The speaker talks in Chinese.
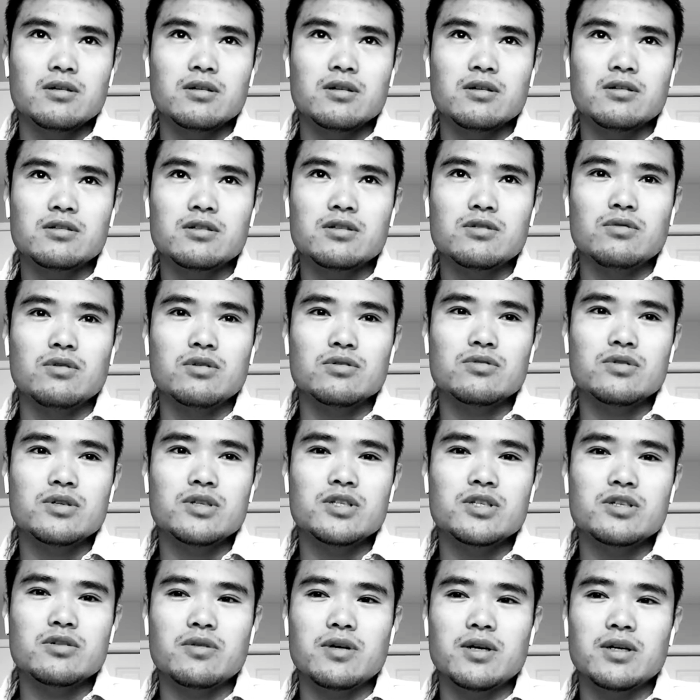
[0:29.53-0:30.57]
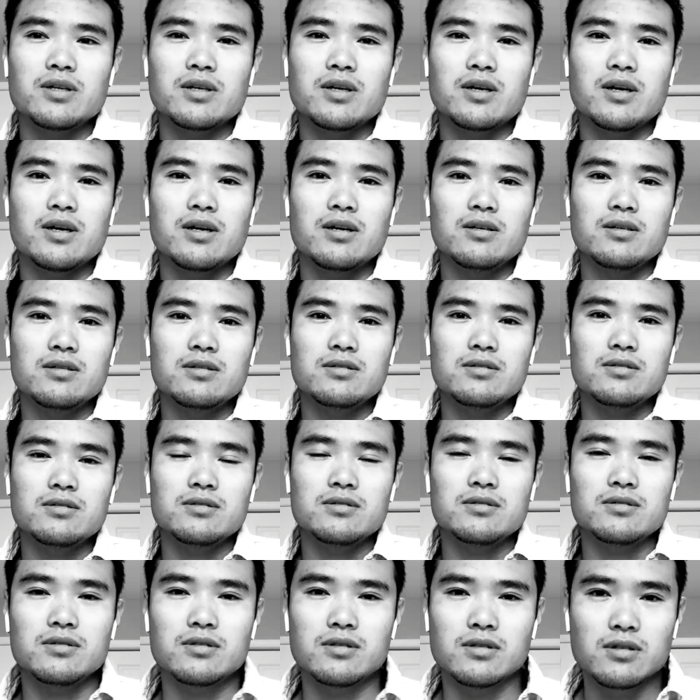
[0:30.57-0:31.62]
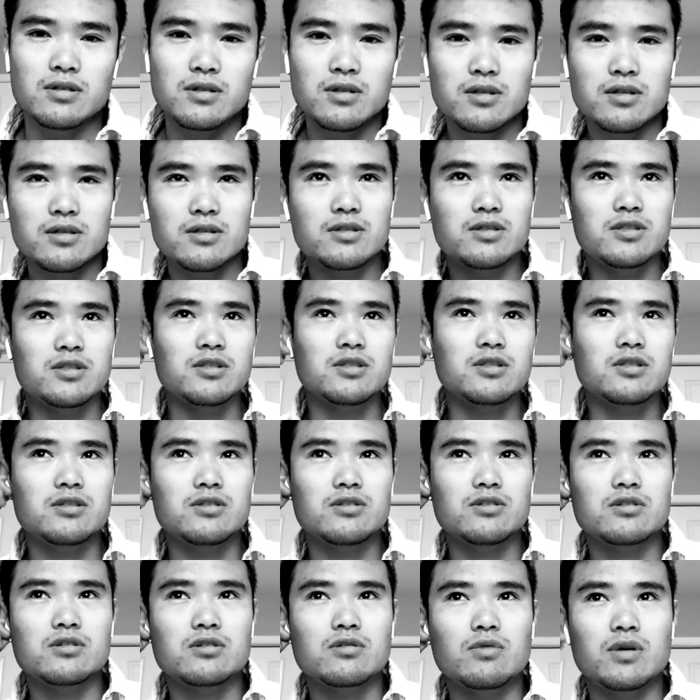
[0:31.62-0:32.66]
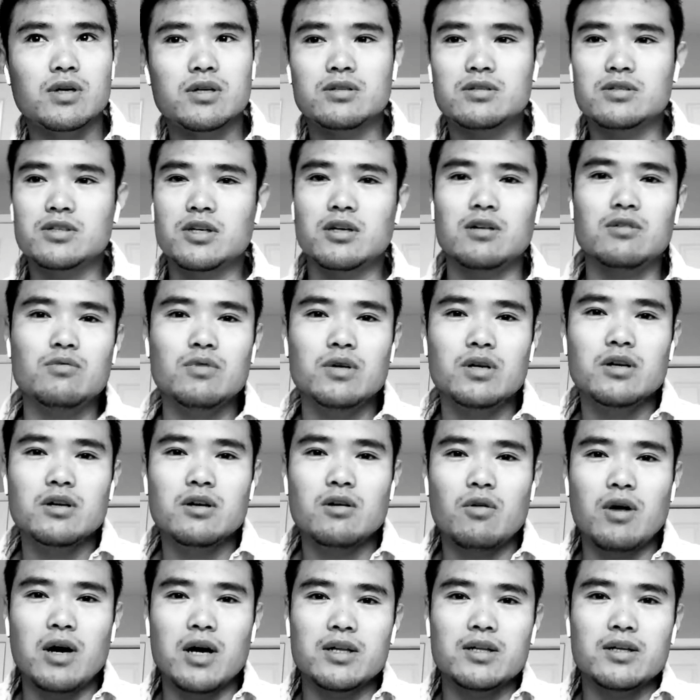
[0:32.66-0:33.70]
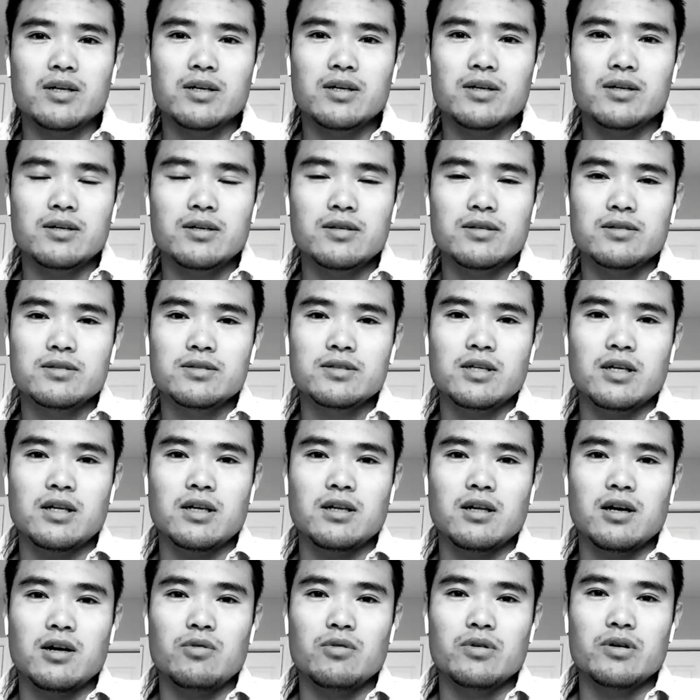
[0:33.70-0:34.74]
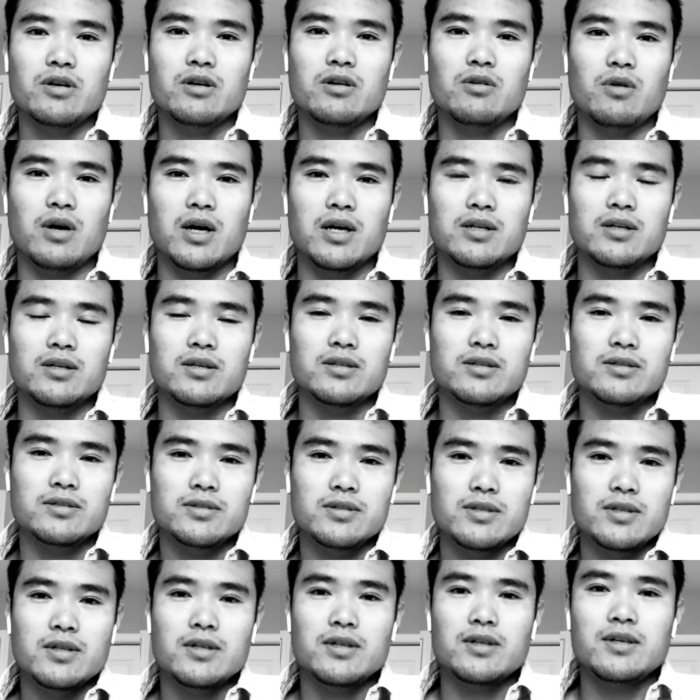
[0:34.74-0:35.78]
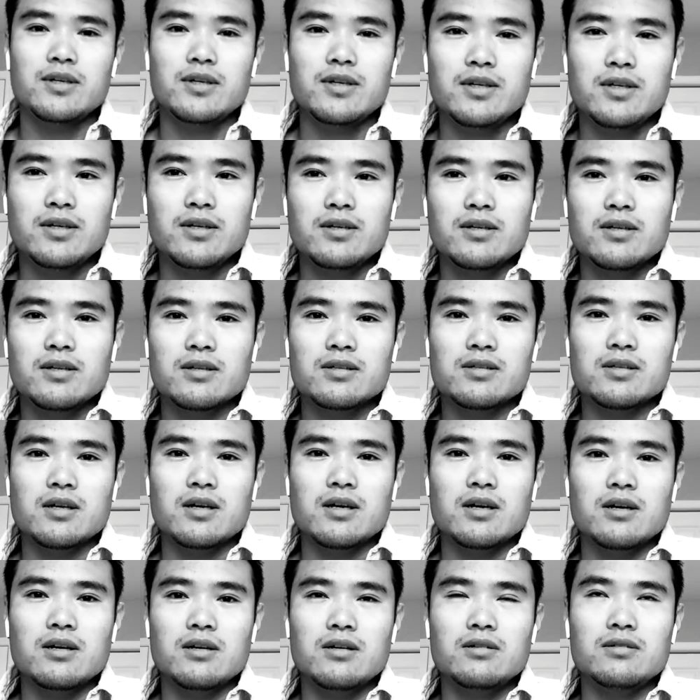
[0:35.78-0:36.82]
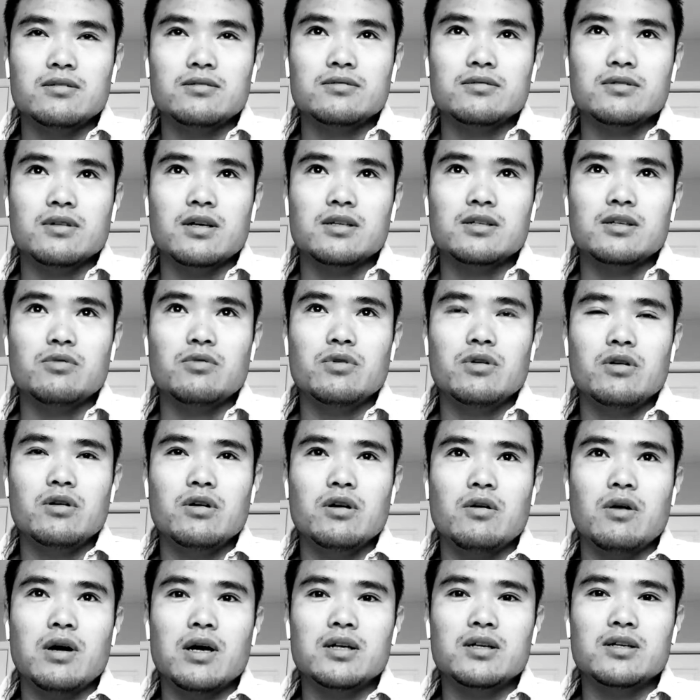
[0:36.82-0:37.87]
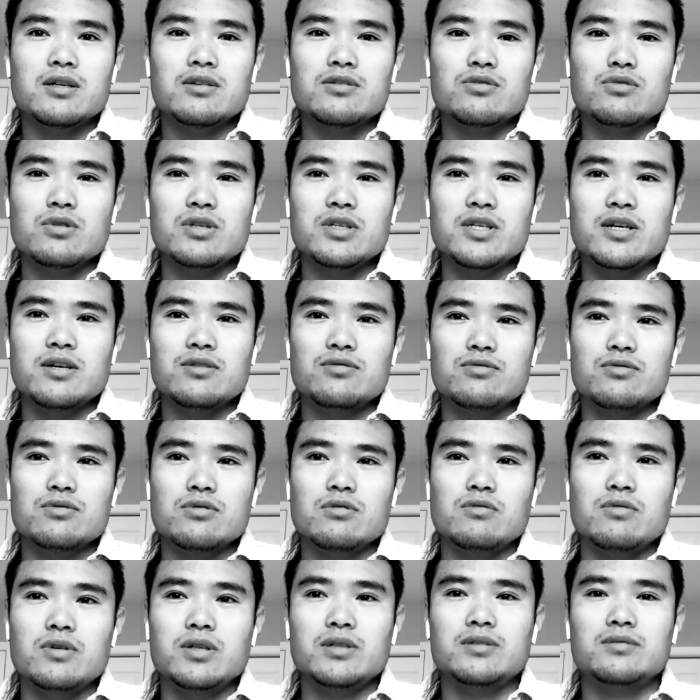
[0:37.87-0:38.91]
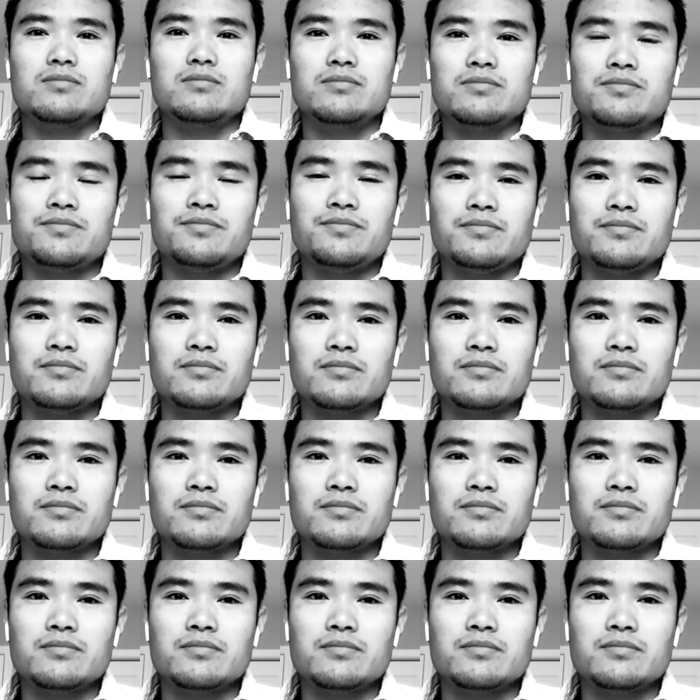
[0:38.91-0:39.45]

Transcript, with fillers: 当时我最喜欢他的那一几集，就是关于讲温哥华的，加拿大温哥华的，在他在温哥华的所见所闻，